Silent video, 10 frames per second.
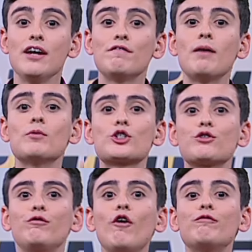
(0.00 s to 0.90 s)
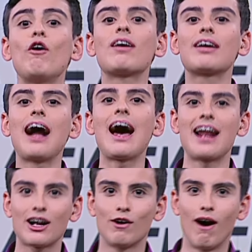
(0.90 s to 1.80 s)
E vamos
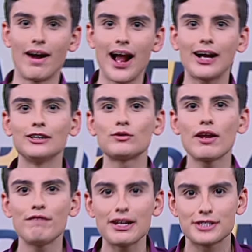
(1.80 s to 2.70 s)
fofocar agora. A cantora